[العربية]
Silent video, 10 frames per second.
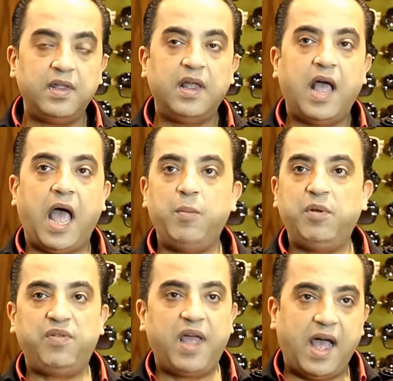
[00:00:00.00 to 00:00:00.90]
عامل
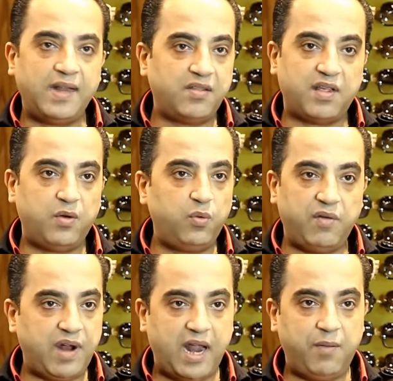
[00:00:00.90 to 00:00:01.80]
فيها عدسه الاولى في
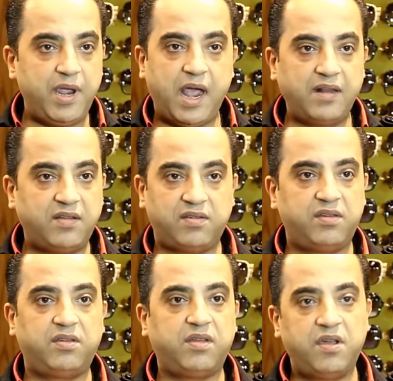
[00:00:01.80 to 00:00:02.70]
العالم هي عدسه
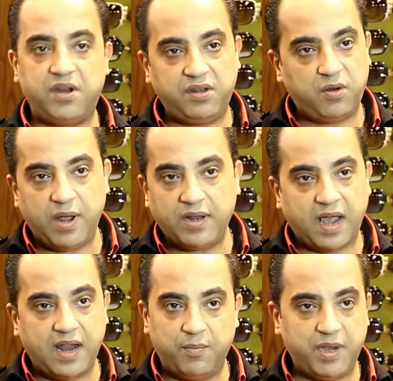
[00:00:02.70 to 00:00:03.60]
الطيارين دلوقتي
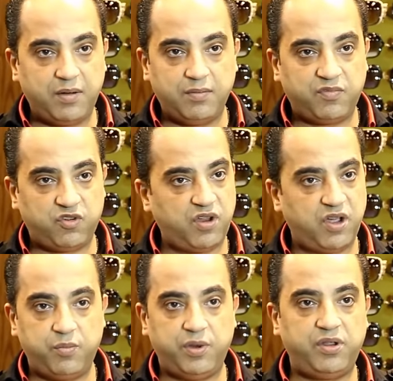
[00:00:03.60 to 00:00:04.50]
عالميا مفيش طيار
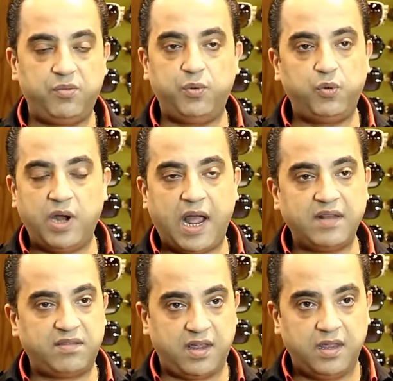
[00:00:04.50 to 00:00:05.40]
بيطير بدون
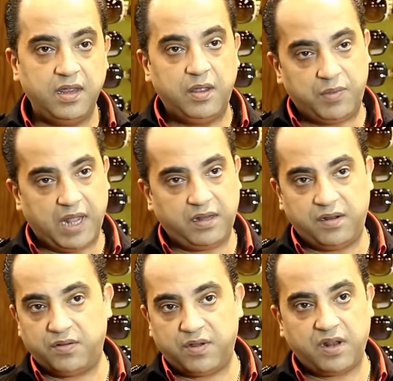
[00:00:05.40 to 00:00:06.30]
العدسه بتاعت
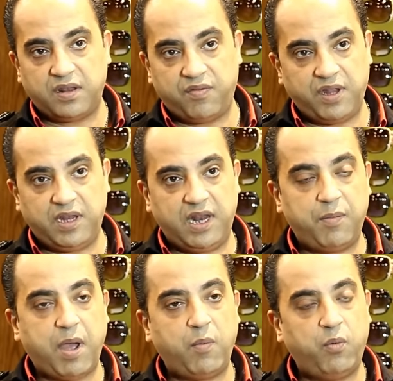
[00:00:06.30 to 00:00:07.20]
النضاره التفات دي اللي هي
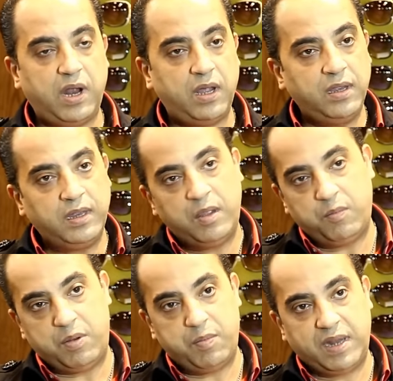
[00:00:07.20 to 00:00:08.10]
معموله
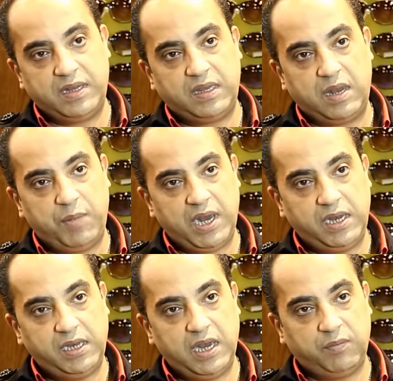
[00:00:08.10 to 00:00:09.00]
من ماده
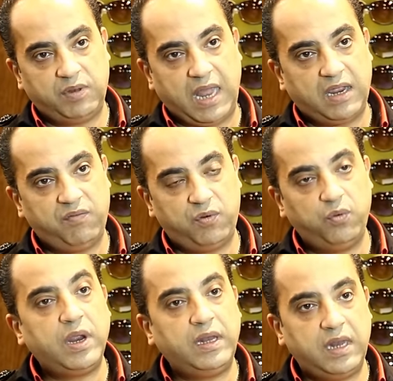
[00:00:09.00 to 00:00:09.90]
الميلانين اللي بتتحكم في لون
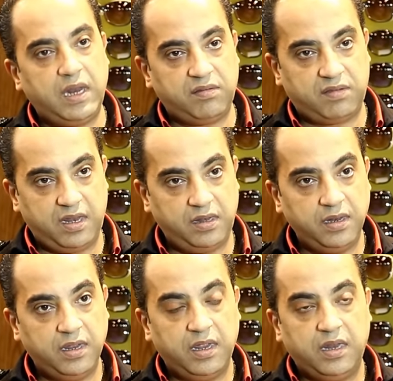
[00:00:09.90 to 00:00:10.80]
جلد الانسان
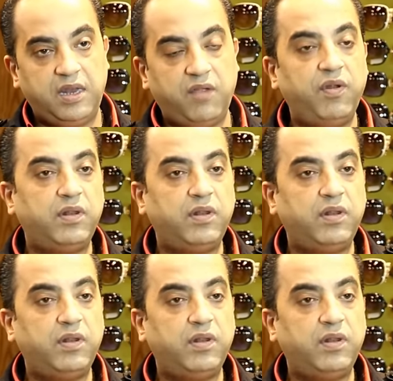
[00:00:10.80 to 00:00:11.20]
دي فلتر